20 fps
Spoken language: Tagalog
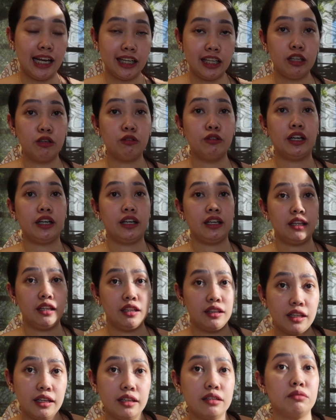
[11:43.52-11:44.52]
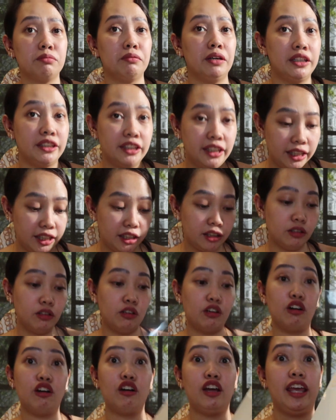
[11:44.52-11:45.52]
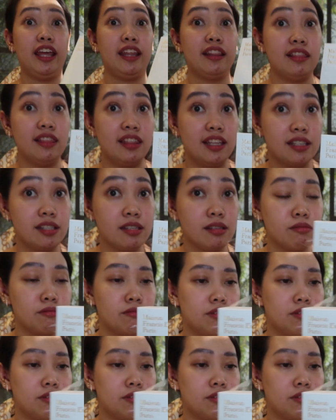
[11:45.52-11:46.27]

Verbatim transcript: lagi ko nakikita is by Rado and this